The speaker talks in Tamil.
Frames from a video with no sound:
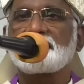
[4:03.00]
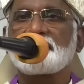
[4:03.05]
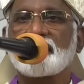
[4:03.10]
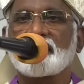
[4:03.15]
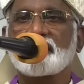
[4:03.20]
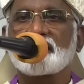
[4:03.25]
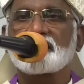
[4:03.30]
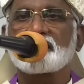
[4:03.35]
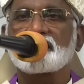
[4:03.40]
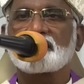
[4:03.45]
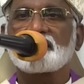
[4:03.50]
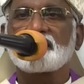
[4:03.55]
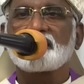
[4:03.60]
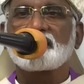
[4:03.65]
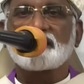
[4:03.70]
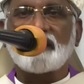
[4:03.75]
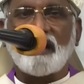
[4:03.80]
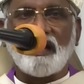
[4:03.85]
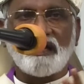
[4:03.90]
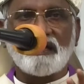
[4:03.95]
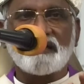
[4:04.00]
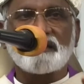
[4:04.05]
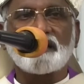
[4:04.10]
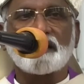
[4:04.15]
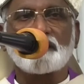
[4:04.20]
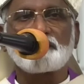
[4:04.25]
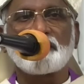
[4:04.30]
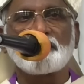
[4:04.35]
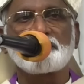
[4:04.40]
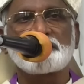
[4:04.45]
கிவிங் தான
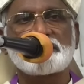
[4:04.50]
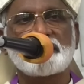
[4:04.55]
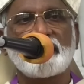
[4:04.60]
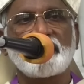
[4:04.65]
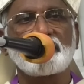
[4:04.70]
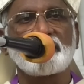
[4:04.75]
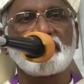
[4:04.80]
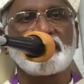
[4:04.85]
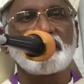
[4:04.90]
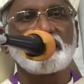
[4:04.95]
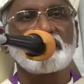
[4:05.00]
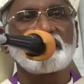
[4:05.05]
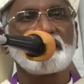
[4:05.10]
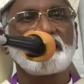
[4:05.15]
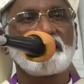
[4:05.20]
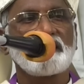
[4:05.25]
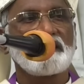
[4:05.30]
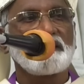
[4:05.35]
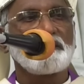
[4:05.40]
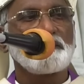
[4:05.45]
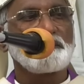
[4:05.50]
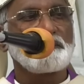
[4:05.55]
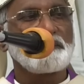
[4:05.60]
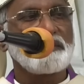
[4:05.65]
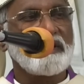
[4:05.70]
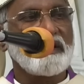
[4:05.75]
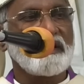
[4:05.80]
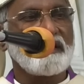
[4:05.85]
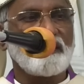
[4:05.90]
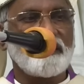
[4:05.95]
தர்மம் செய்தல்
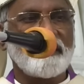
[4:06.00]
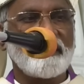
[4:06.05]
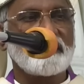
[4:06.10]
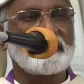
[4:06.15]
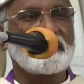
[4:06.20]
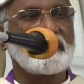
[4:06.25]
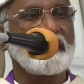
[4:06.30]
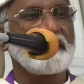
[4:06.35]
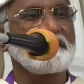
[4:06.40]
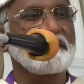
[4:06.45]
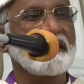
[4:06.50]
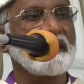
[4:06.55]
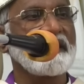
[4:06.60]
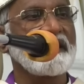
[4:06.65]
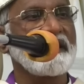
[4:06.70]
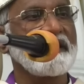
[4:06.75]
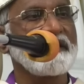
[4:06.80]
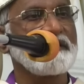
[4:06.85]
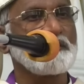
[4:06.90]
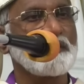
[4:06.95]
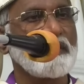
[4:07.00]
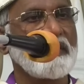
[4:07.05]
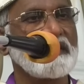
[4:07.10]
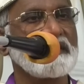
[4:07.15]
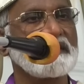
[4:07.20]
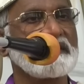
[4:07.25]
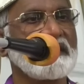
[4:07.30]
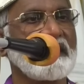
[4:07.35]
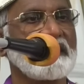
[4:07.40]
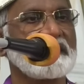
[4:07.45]
பிறருடைய தேவைகளை
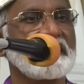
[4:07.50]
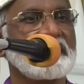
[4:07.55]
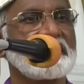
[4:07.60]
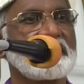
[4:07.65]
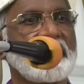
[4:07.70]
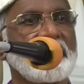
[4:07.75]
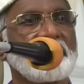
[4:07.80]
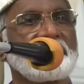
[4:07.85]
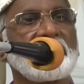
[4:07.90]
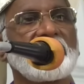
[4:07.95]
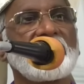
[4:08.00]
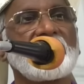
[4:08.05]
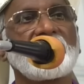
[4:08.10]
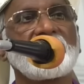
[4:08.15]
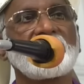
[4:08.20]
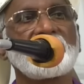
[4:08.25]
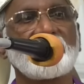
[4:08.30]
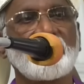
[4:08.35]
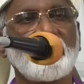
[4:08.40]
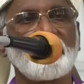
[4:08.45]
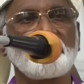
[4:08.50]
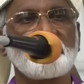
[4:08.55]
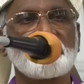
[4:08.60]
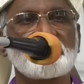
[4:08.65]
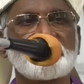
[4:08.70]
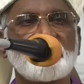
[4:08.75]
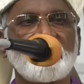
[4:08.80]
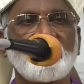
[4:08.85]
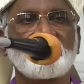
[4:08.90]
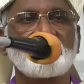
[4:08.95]
உணர்ந்து அந்த தேவைகளை நிறைவு
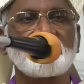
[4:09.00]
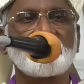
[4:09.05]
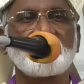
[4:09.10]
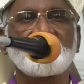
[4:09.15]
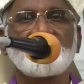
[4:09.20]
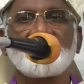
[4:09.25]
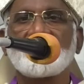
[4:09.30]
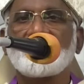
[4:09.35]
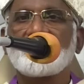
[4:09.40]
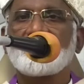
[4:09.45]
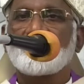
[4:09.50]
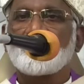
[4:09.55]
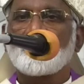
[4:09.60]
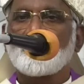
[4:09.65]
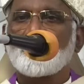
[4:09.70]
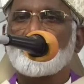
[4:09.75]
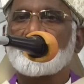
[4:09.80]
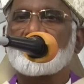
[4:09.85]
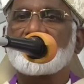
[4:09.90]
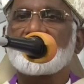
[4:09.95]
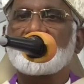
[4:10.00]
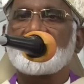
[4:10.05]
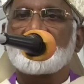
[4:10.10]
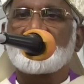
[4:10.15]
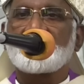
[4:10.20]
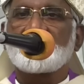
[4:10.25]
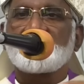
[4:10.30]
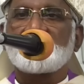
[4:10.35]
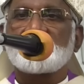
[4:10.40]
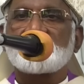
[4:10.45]
செய்து ஒரு
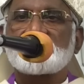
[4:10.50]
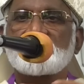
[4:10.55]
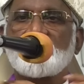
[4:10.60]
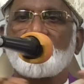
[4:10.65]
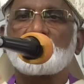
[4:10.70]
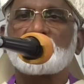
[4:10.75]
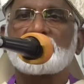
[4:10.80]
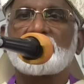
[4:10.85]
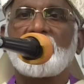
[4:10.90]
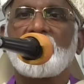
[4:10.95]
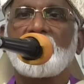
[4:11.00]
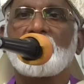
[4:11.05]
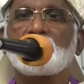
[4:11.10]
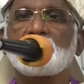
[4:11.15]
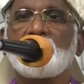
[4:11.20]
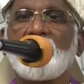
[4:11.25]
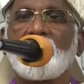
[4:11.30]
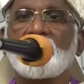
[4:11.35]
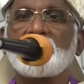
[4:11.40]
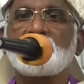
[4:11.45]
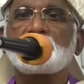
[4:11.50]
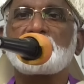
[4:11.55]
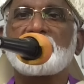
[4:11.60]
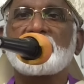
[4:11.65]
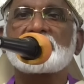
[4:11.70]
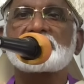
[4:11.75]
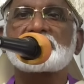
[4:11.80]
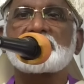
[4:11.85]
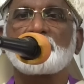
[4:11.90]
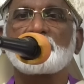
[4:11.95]
சமுதாயம்
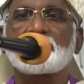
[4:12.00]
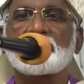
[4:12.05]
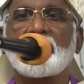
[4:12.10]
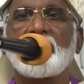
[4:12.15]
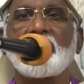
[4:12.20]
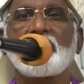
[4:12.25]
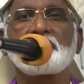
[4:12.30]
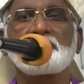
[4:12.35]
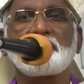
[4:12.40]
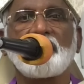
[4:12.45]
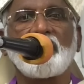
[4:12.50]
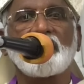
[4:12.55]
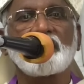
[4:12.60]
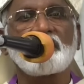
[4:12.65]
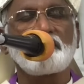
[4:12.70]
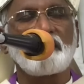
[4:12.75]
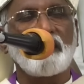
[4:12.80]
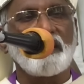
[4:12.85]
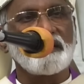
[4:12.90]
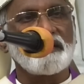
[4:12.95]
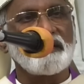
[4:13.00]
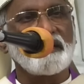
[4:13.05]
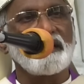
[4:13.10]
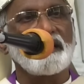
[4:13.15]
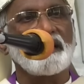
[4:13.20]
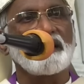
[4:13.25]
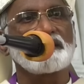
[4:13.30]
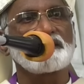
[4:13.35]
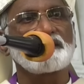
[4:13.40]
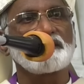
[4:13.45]
அன்பின் சமுதாயமாக வாழ்க்கை
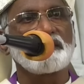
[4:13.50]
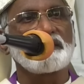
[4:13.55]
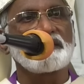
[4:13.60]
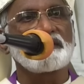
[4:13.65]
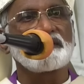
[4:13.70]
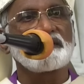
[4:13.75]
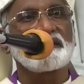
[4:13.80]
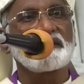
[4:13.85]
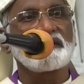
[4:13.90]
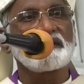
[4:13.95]
நடத்துவது